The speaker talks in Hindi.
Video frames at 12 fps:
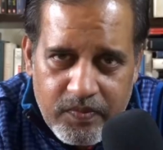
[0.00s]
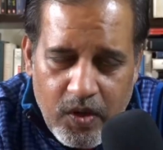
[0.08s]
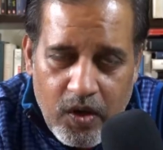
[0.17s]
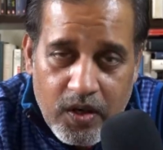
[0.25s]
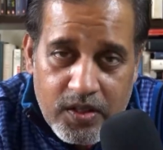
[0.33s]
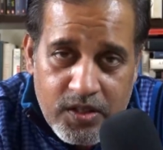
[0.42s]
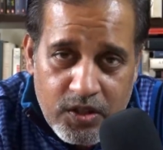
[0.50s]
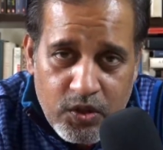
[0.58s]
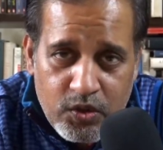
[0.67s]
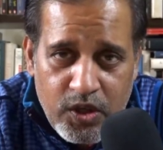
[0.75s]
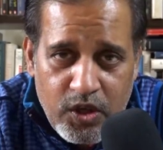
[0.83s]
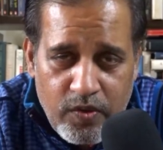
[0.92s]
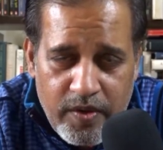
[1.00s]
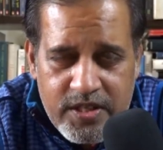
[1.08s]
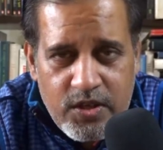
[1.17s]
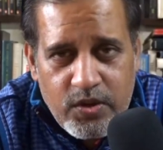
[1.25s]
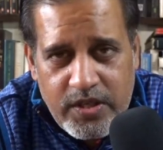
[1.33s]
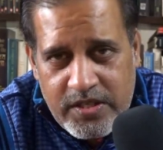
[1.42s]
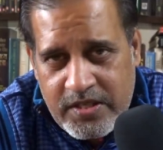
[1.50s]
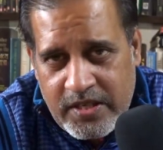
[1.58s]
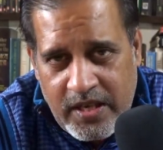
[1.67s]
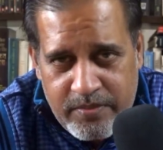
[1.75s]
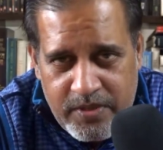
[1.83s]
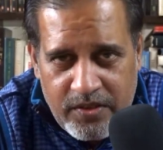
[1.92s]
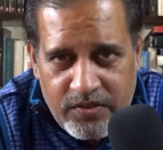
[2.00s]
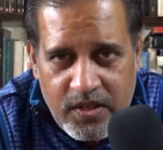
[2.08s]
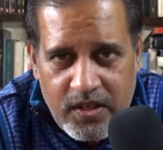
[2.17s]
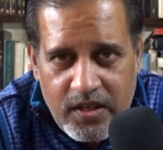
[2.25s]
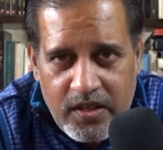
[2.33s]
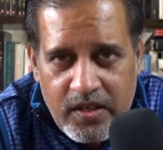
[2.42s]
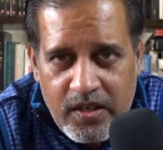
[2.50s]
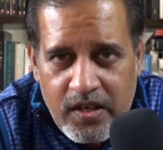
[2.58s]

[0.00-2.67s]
और असदुद्दीन अवैसी को जैसा कि आप जानते हैं